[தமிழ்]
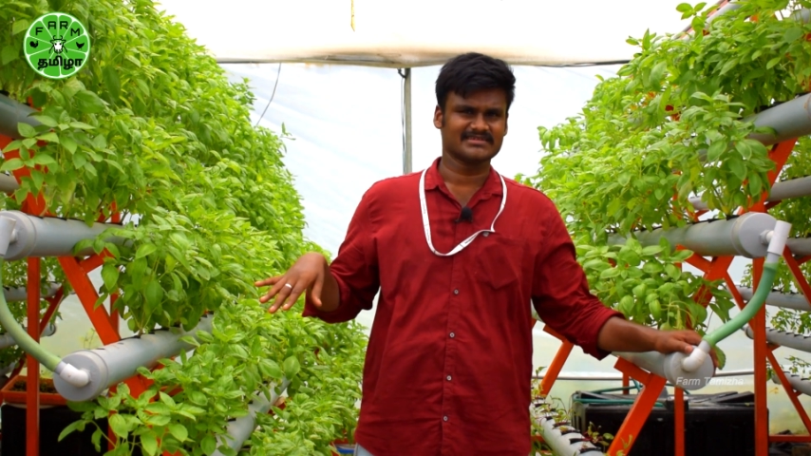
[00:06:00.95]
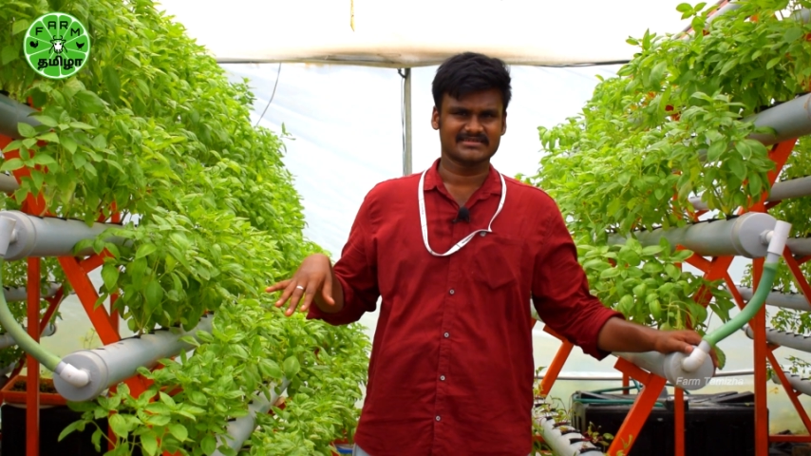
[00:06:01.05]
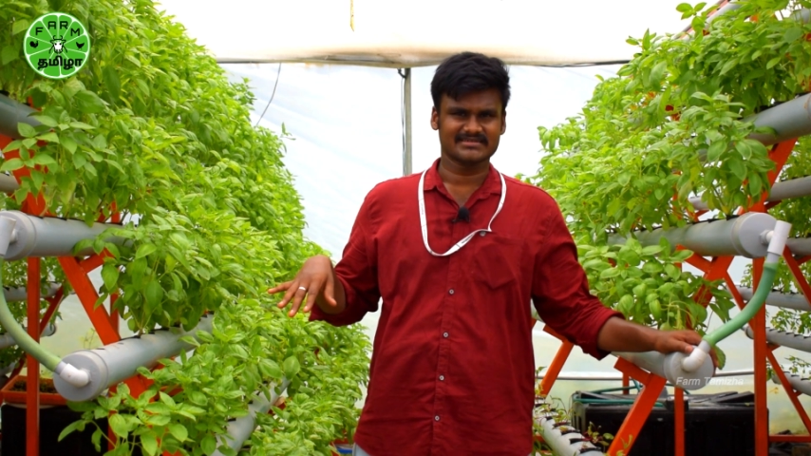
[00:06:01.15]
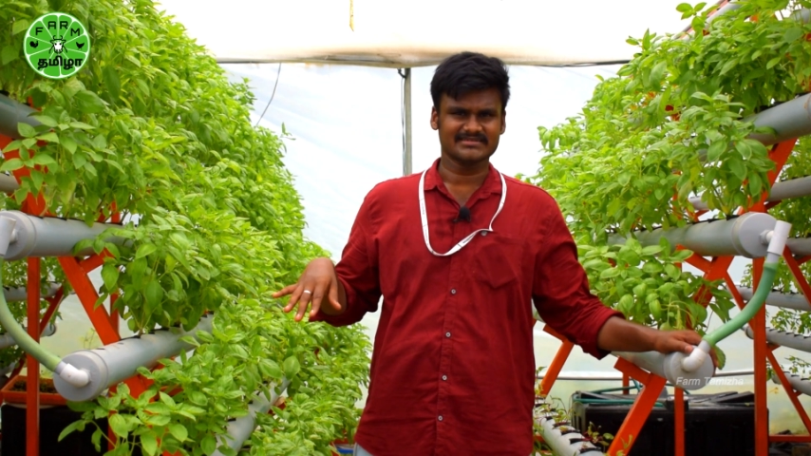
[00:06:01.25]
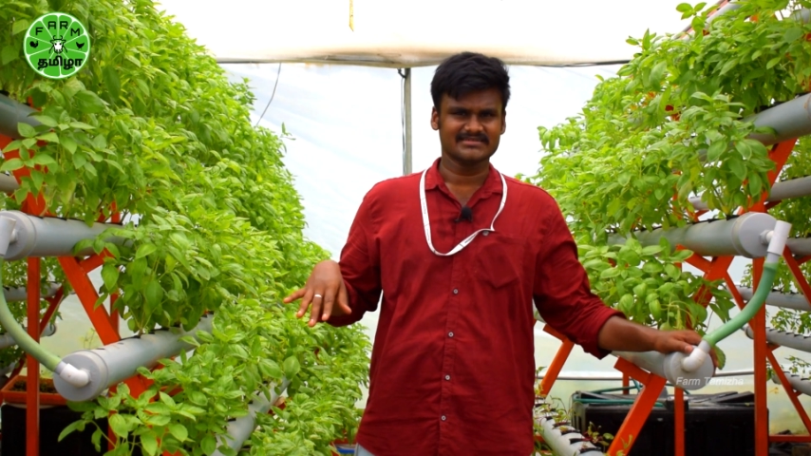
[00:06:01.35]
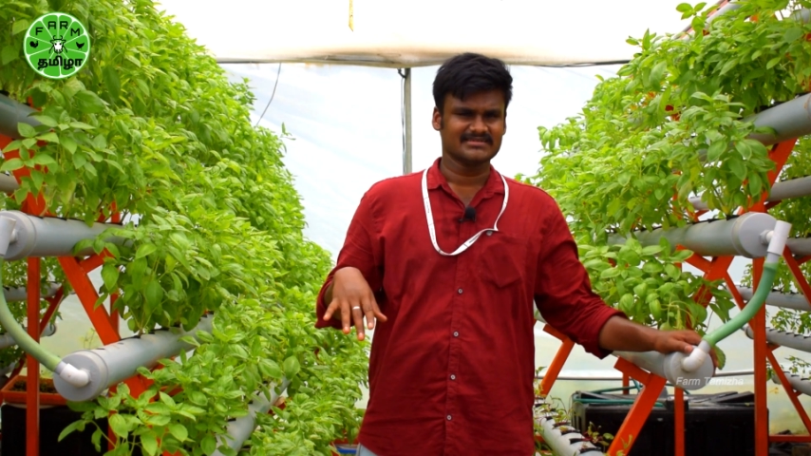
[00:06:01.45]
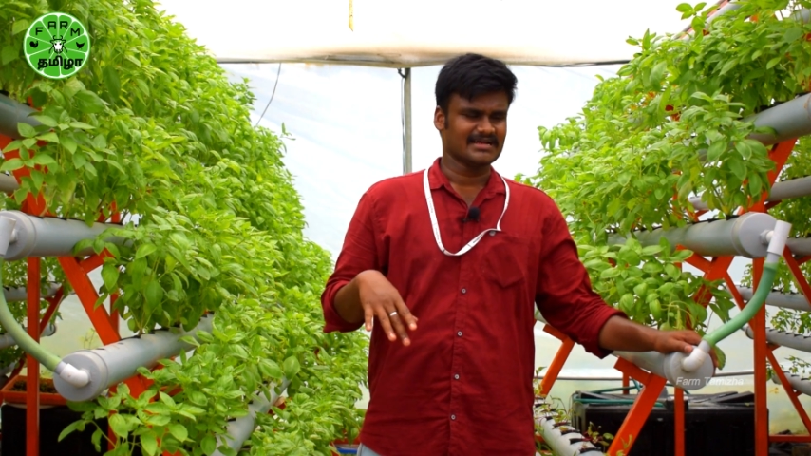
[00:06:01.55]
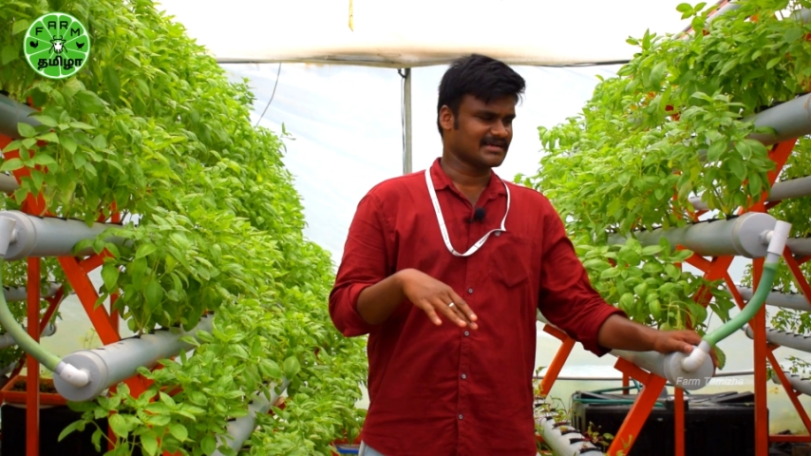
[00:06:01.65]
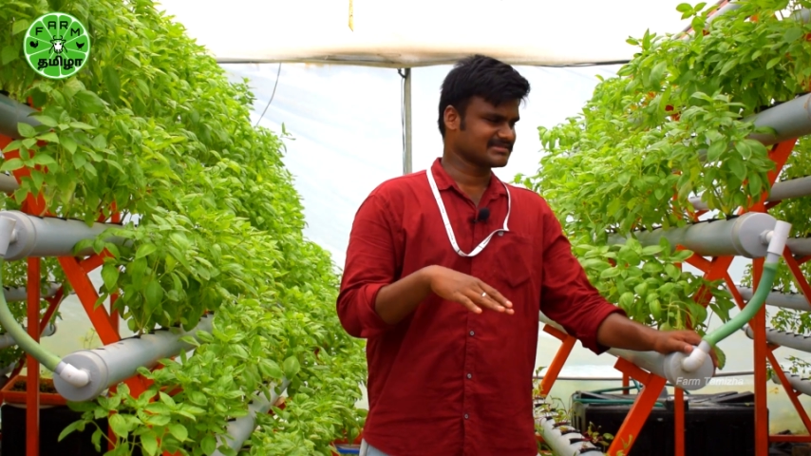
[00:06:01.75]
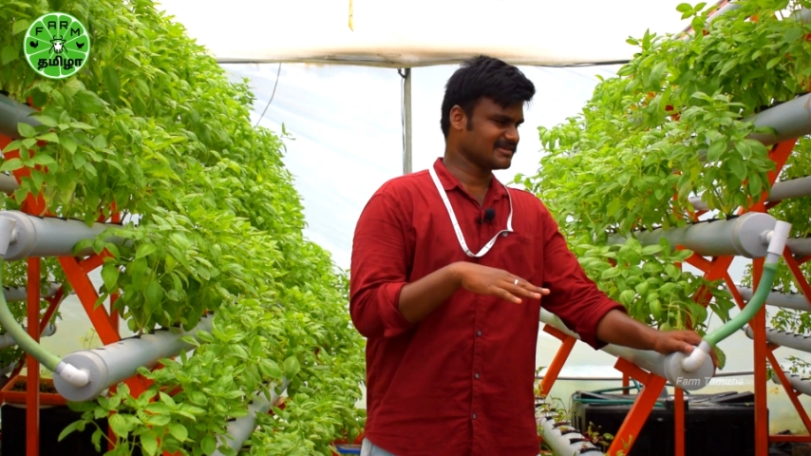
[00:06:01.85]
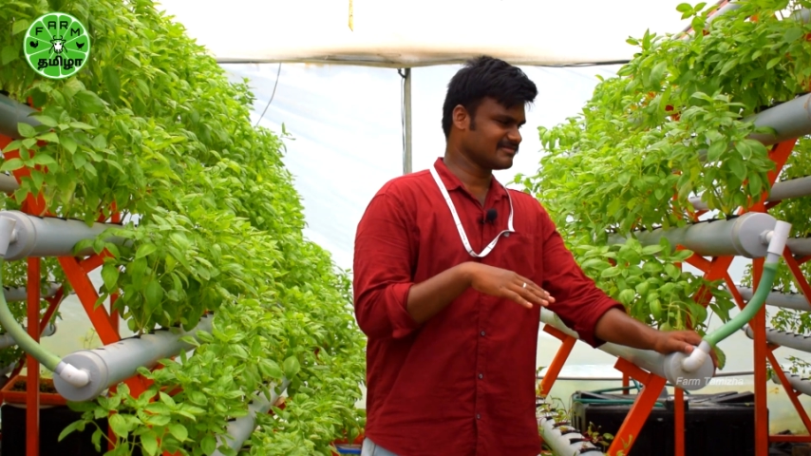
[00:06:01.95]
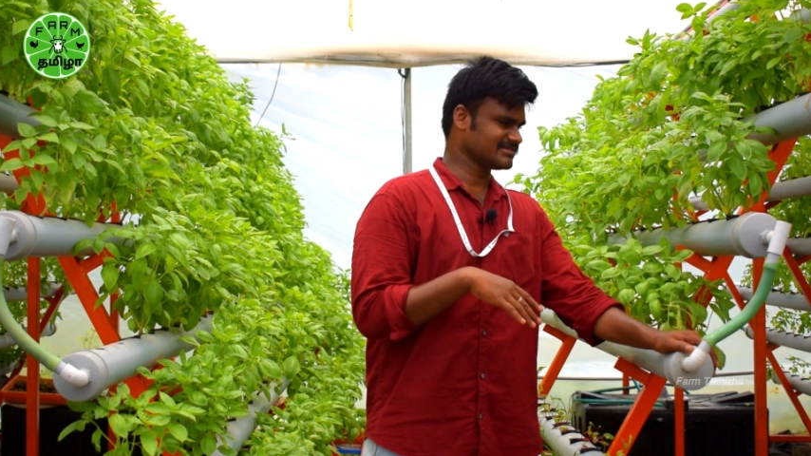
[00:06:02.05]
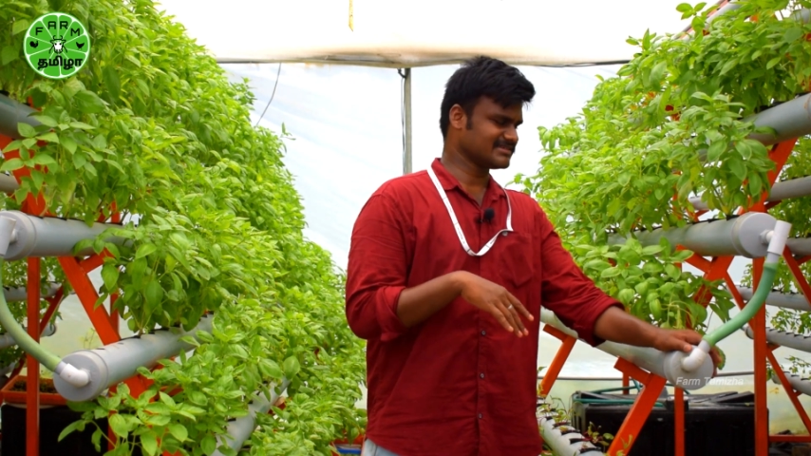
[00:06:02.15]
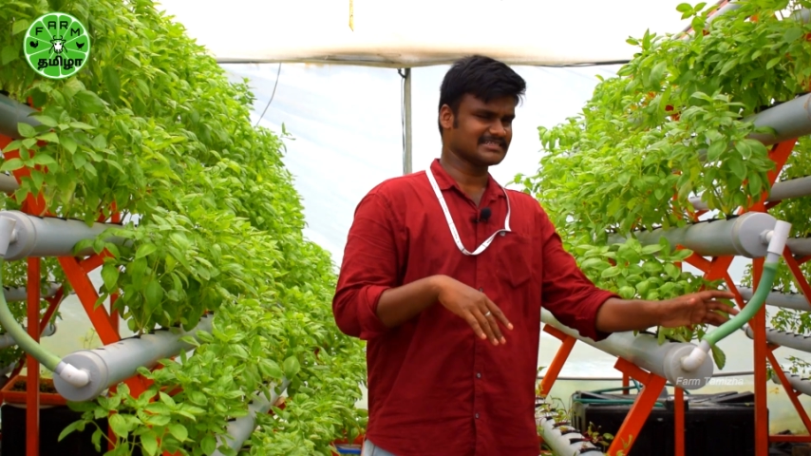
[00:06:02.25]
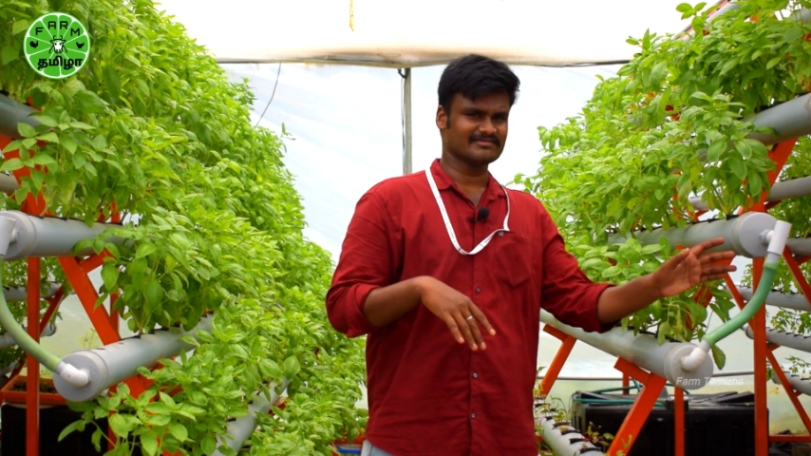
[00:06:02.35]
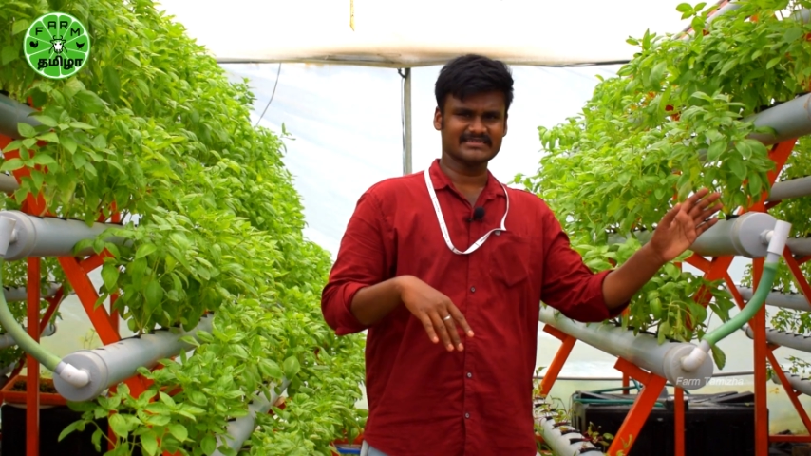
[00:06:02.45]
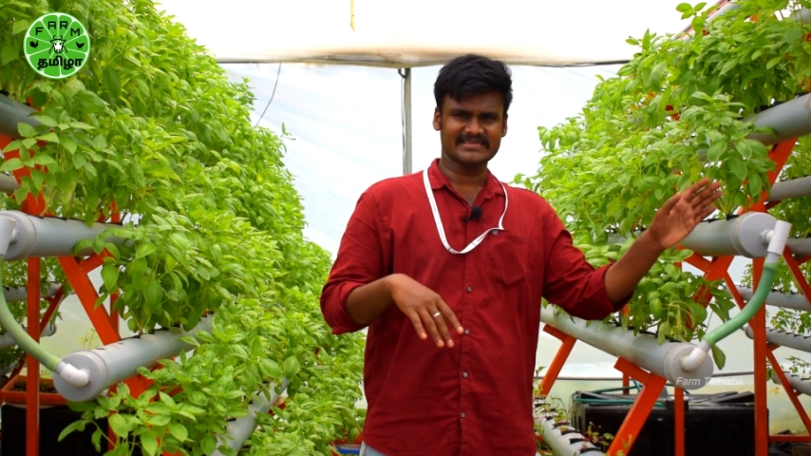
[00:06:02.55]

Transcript: இருக்குது ஆக்சுவலாக வந்துட்டு இது வந்து